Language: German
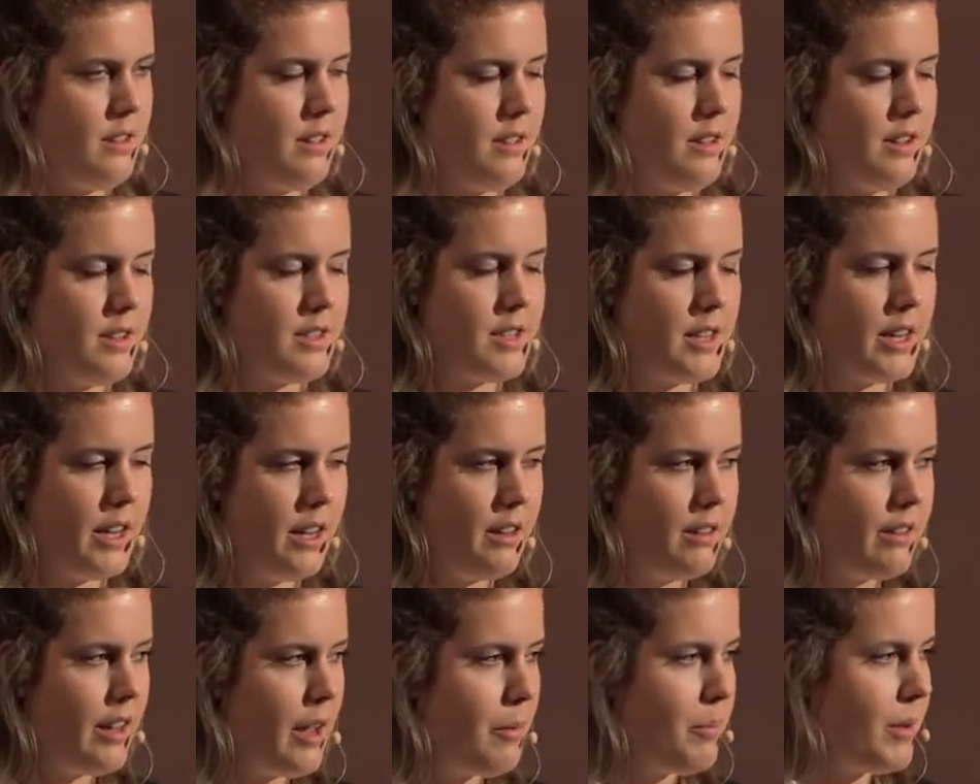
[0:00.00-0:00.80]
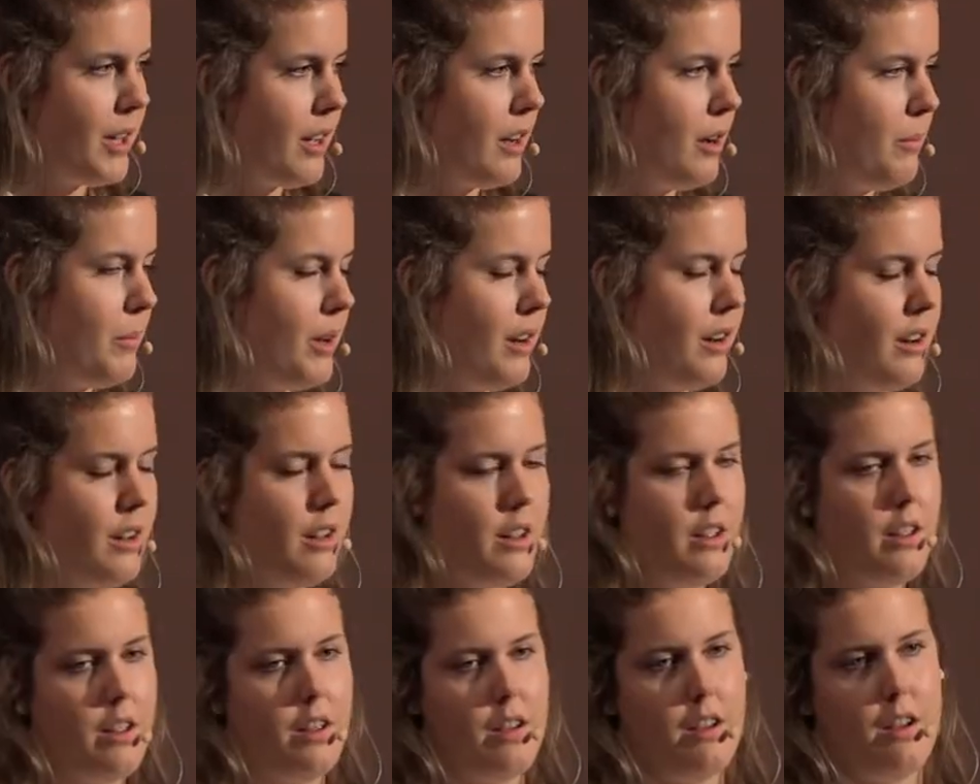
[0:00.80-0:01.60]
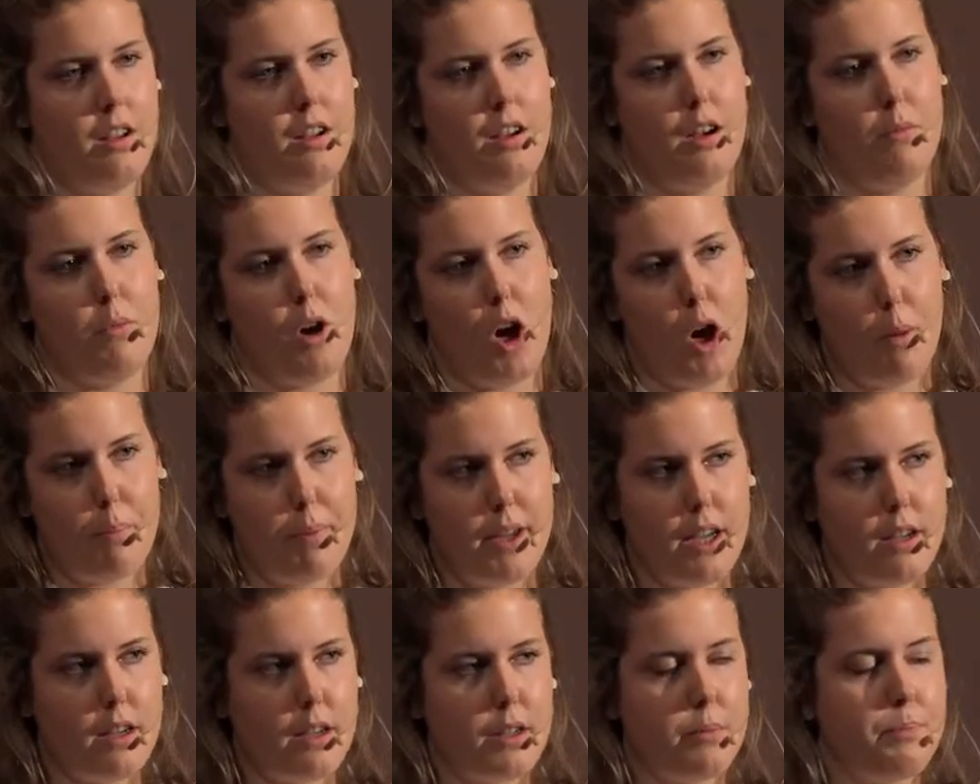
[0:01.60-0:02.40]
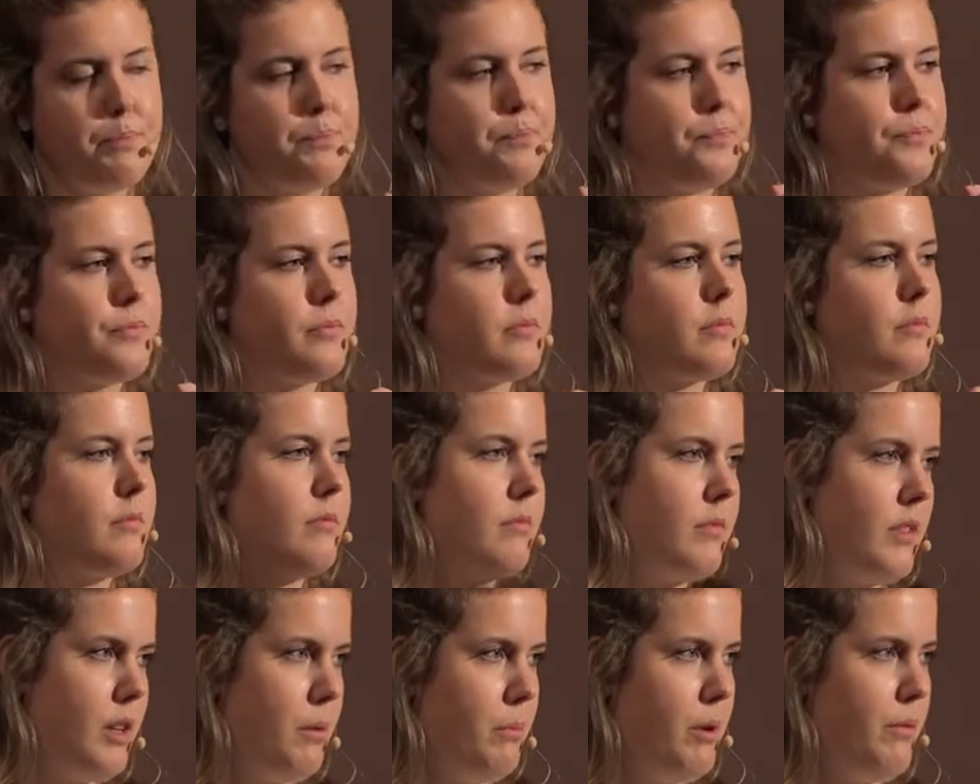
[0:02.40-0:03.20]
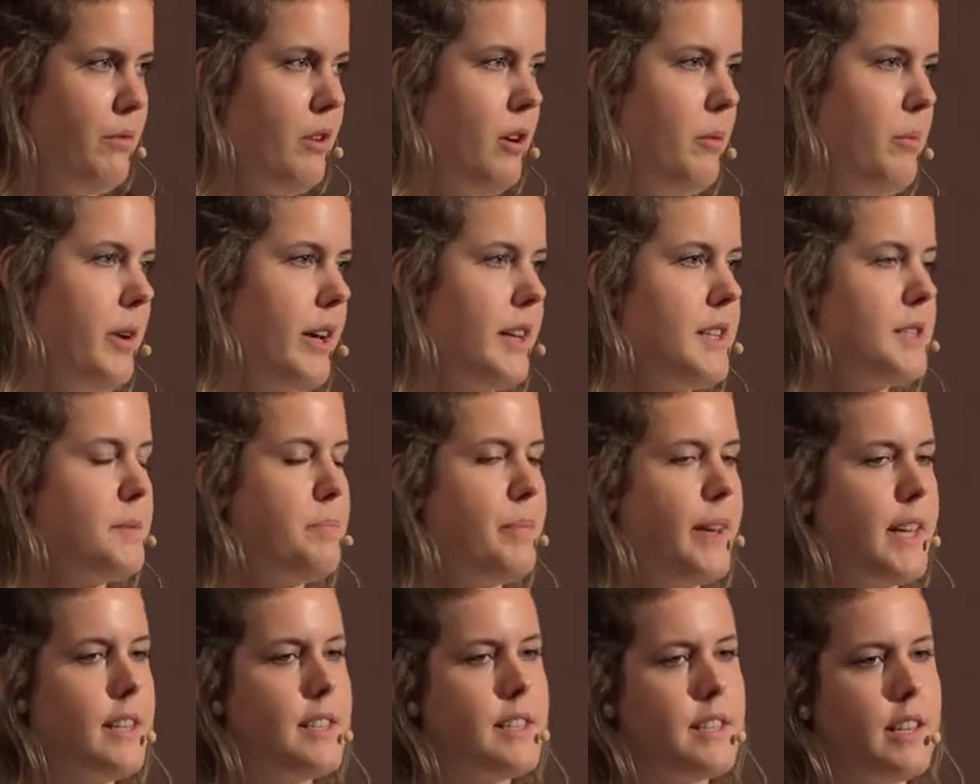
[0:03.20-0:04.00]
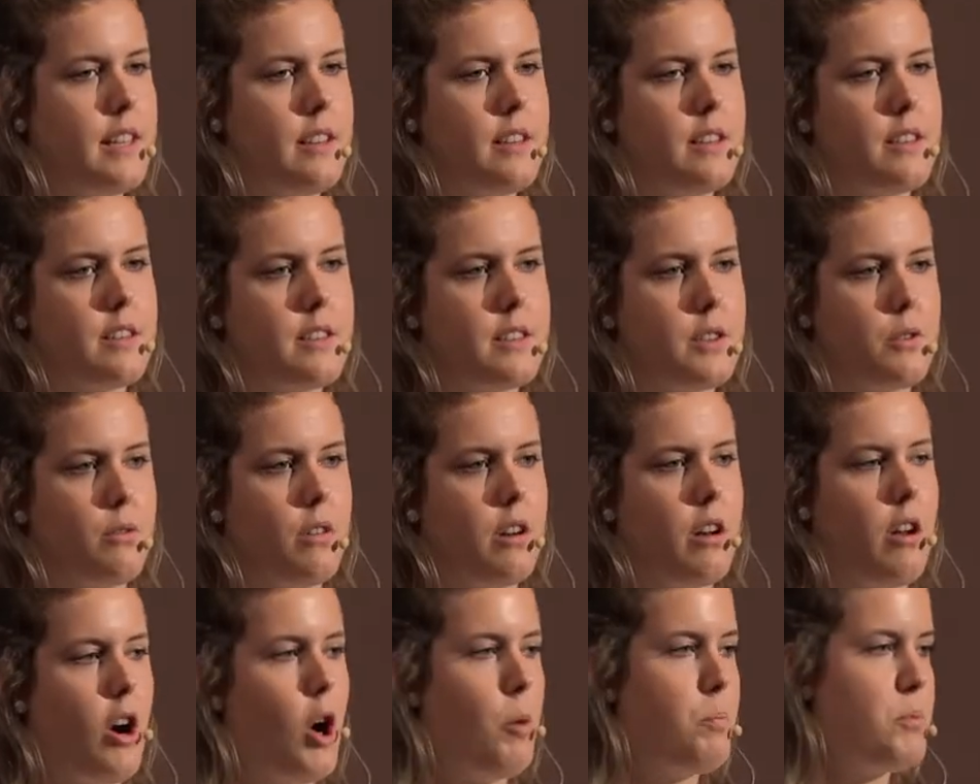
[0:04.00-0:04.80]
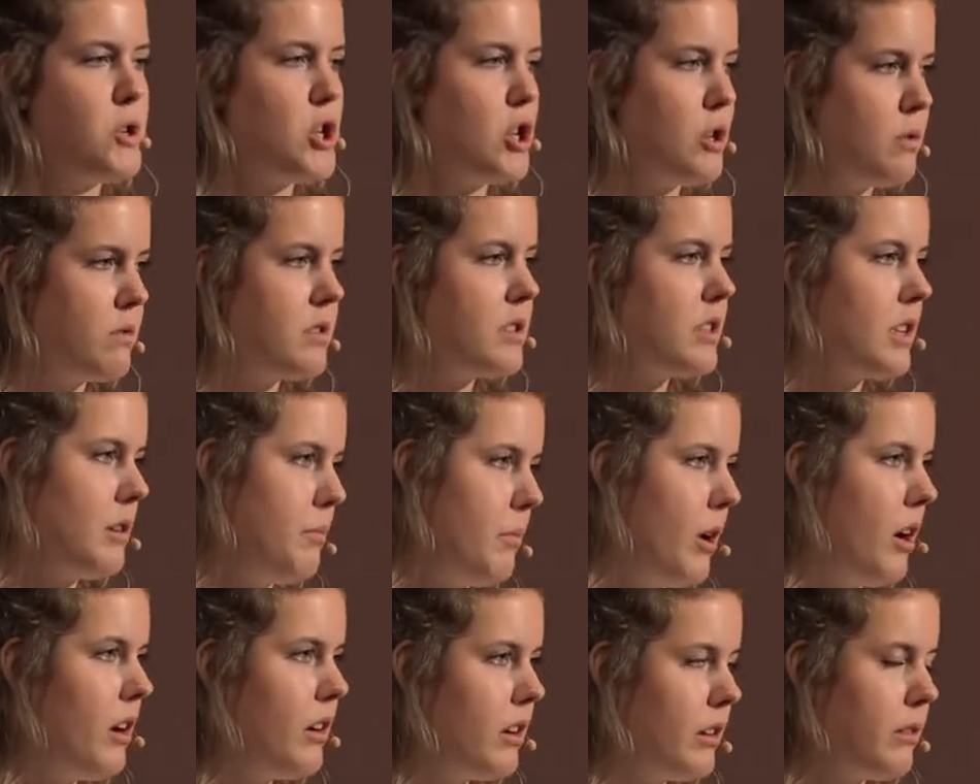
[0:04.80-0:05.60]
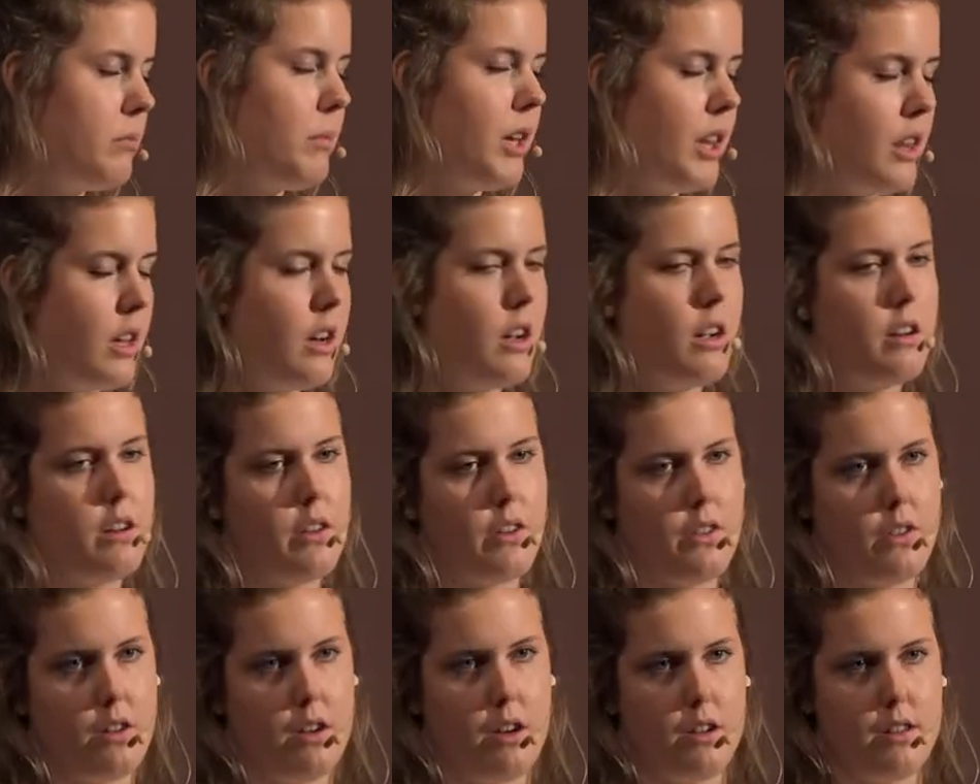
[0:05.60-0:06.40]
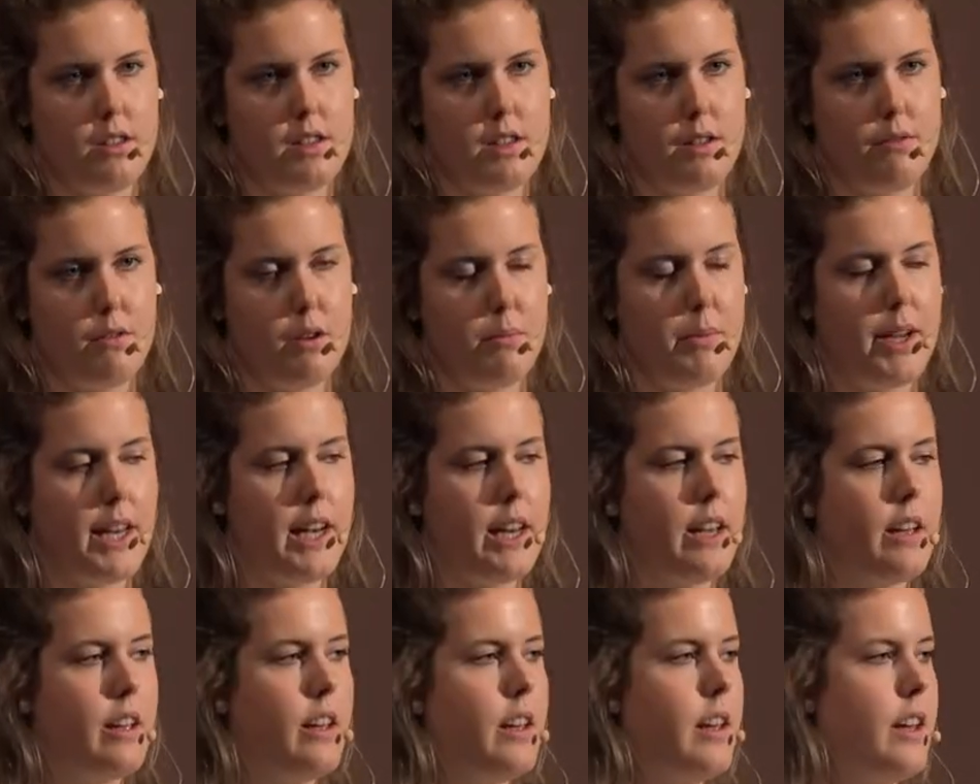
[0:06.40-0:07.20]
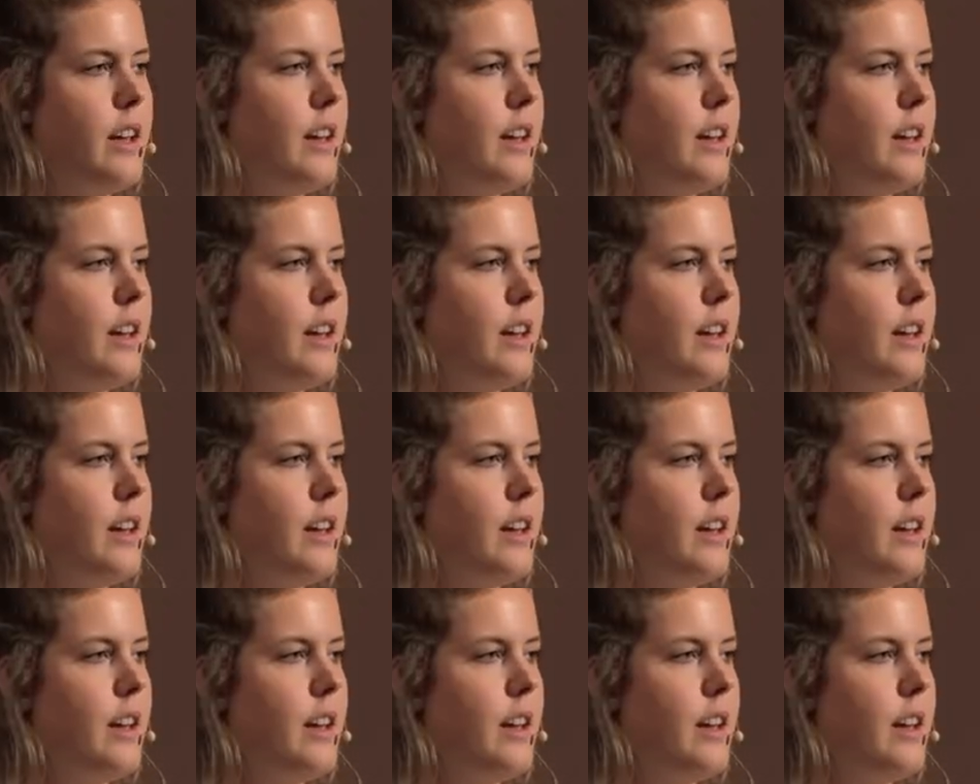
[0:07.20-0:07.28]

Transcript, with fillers: Als Kind haben wir einmal am Abend, bevor wir ins Bett sind, so einen Abschluss gemacht miteinander als ganze Familie.